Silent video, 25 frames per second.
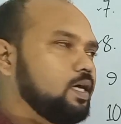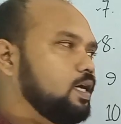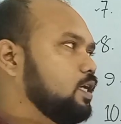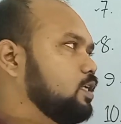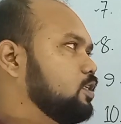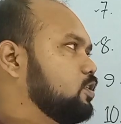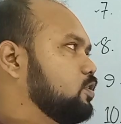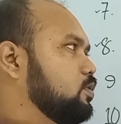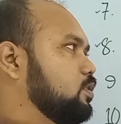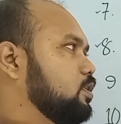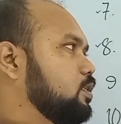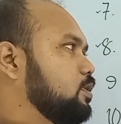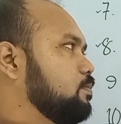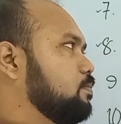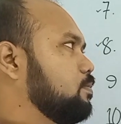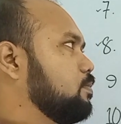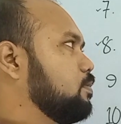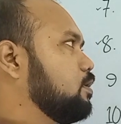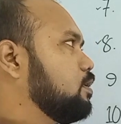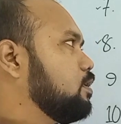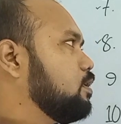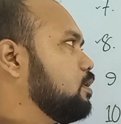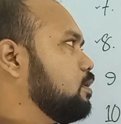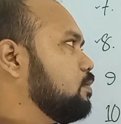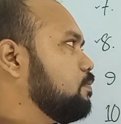আর যদি
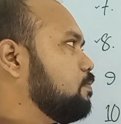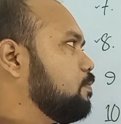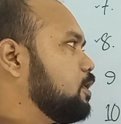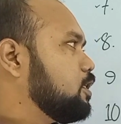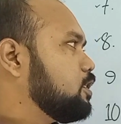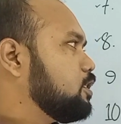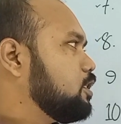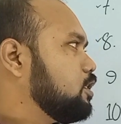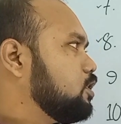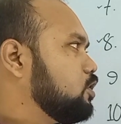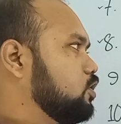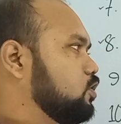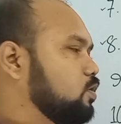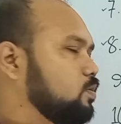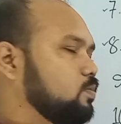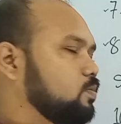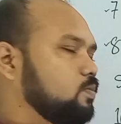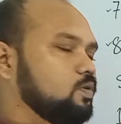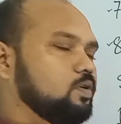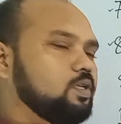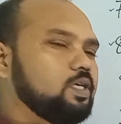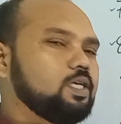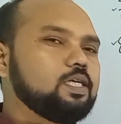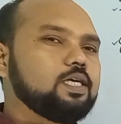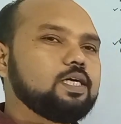পাশের জন
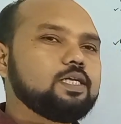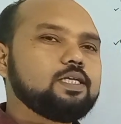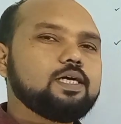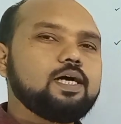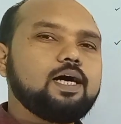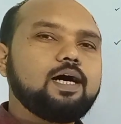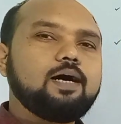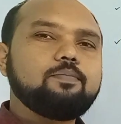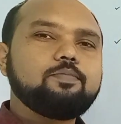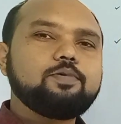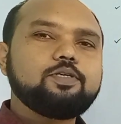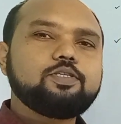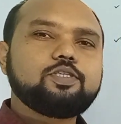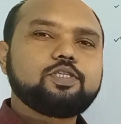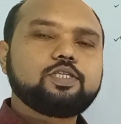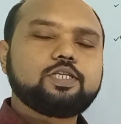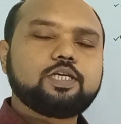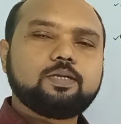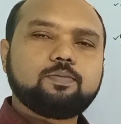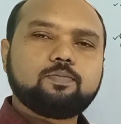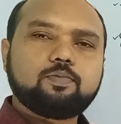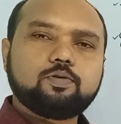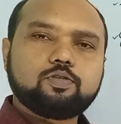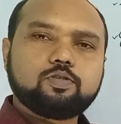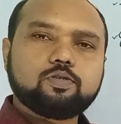বলে আমি
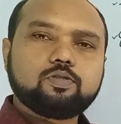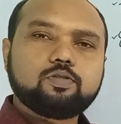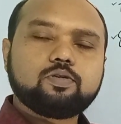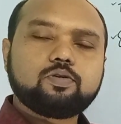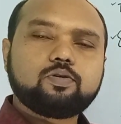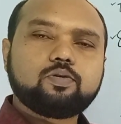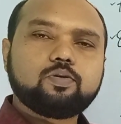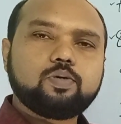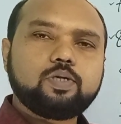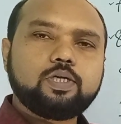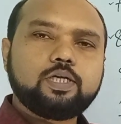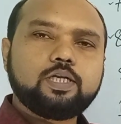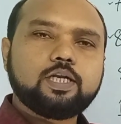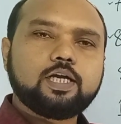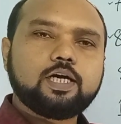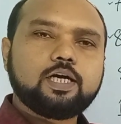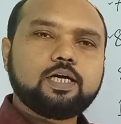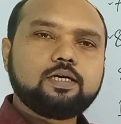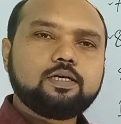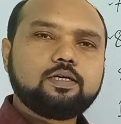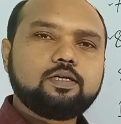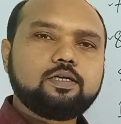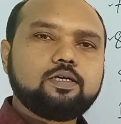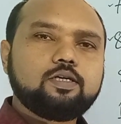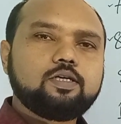চিকেন পছন্দ করি না
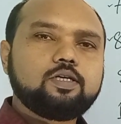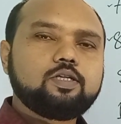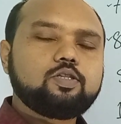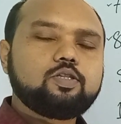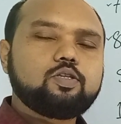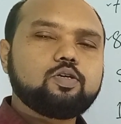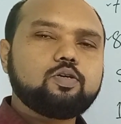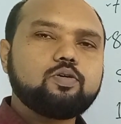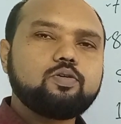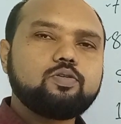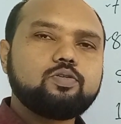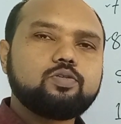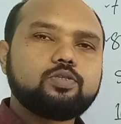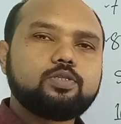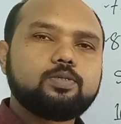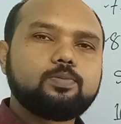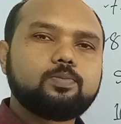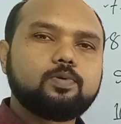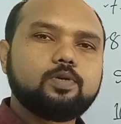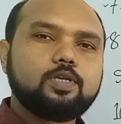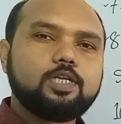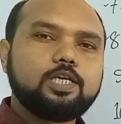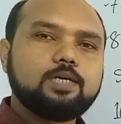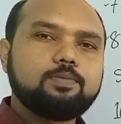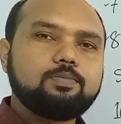তখন যদি
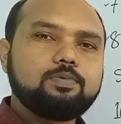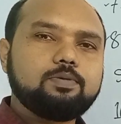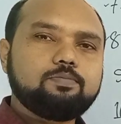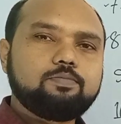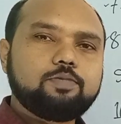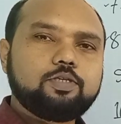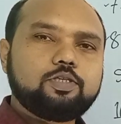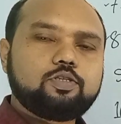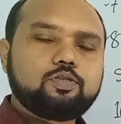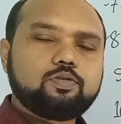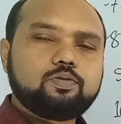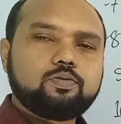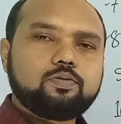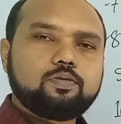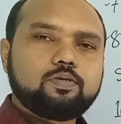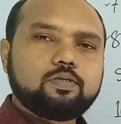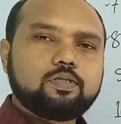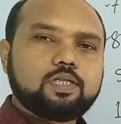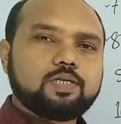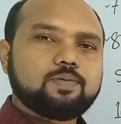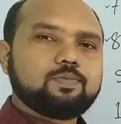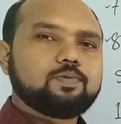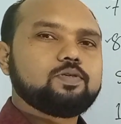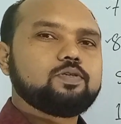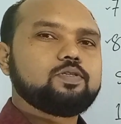বলি আমি মিঠু
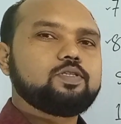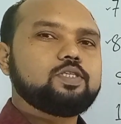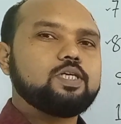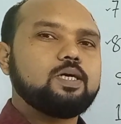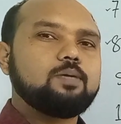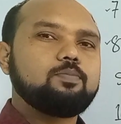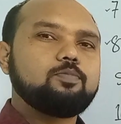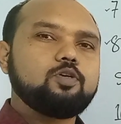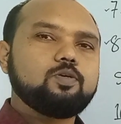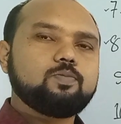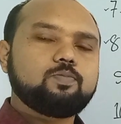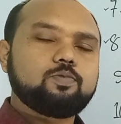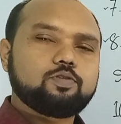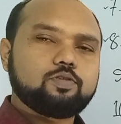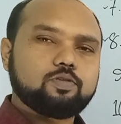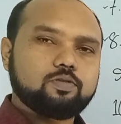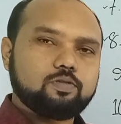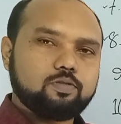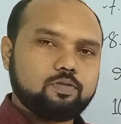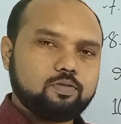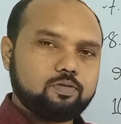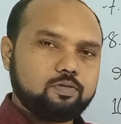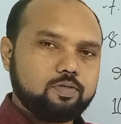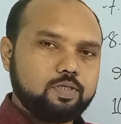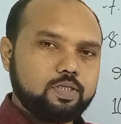তখন হচ্ছে আমিও
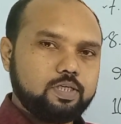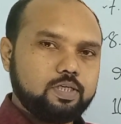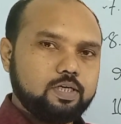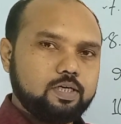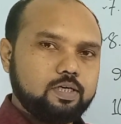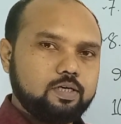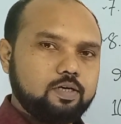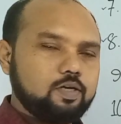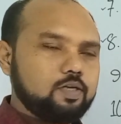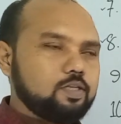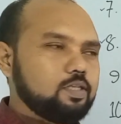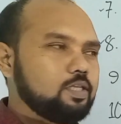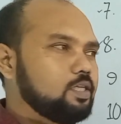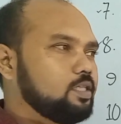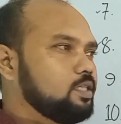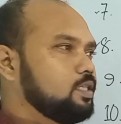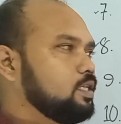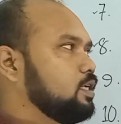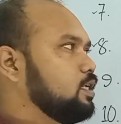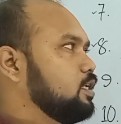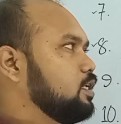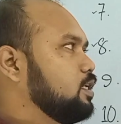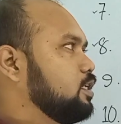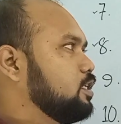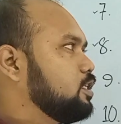পছন্দ করি না অর্থাৎ
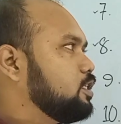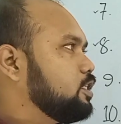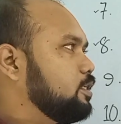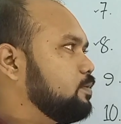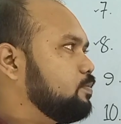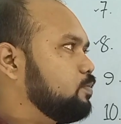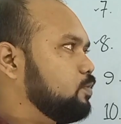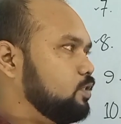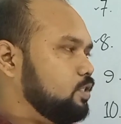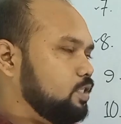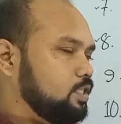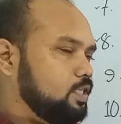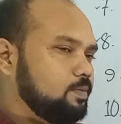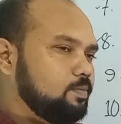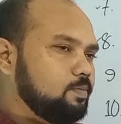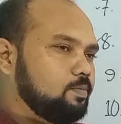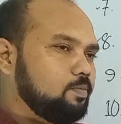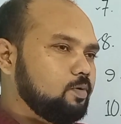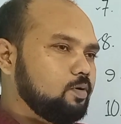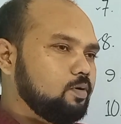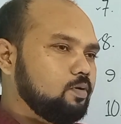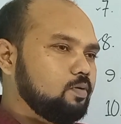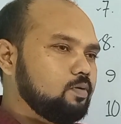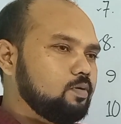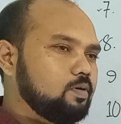সে পজিটিভ
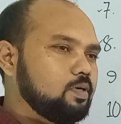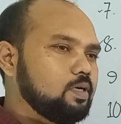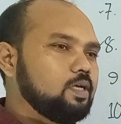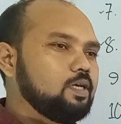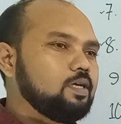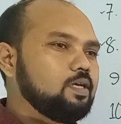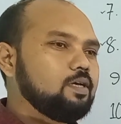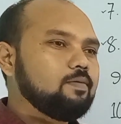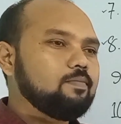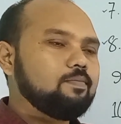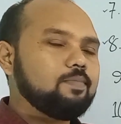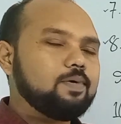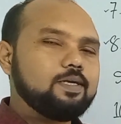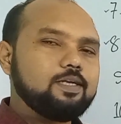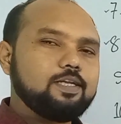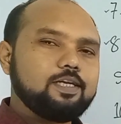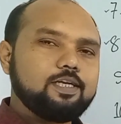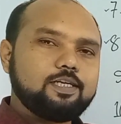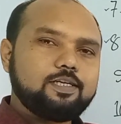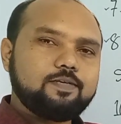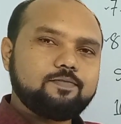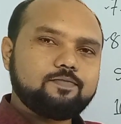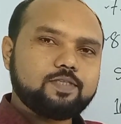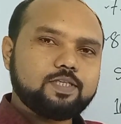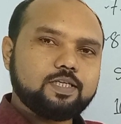বলুক বা
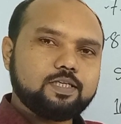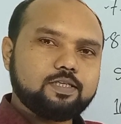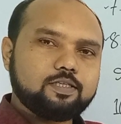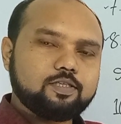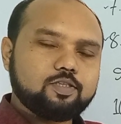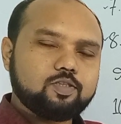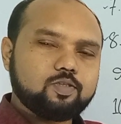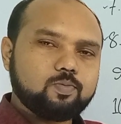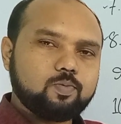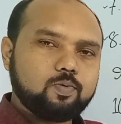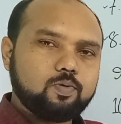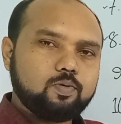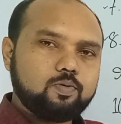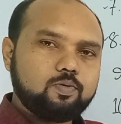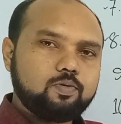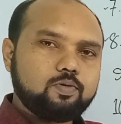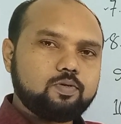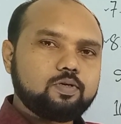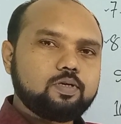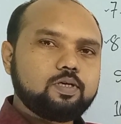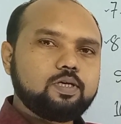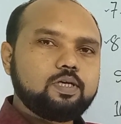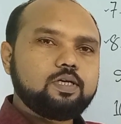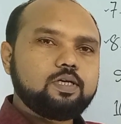নেগেটিভ সেন্টেন্স বলুক